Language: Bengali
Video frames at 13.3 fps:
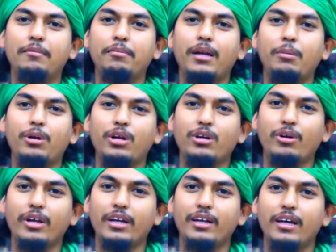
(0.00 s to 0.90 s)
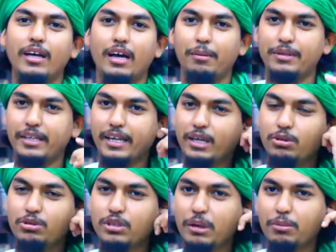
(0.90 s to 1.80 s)
আমরা মনে করেন আমাদের
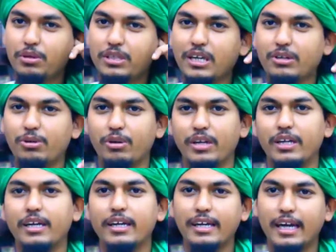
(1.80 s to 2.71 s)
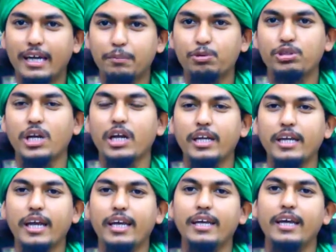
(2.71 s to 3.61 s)
কেউ যদি এমনটা করে গায়ে পোশাকই
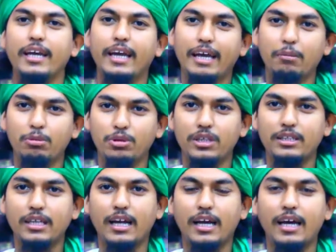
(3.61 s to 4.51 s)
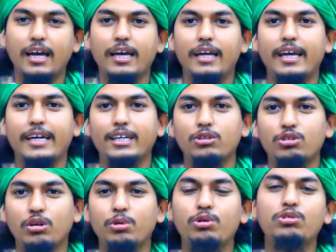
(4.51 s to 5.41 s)
নেই এর মধ্যে তারা
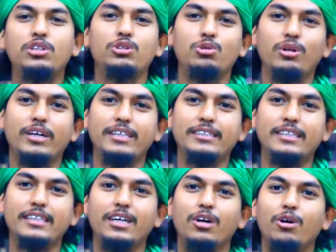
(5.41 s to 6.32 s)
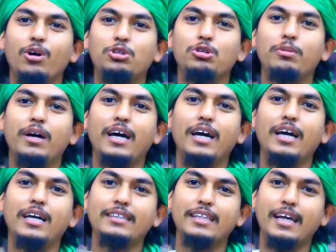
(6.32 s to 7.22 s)
একান্ত মুহূর্তে চলে গেছে অথবা
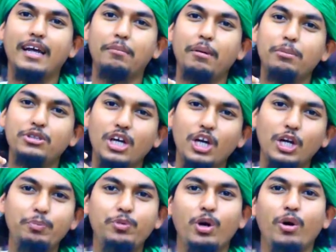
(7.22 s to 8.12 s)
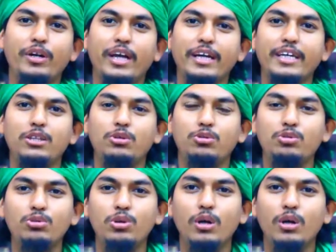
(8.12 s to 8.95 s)
তারা ব্যবচারে লিপ্ত হয় নাই কিন্তু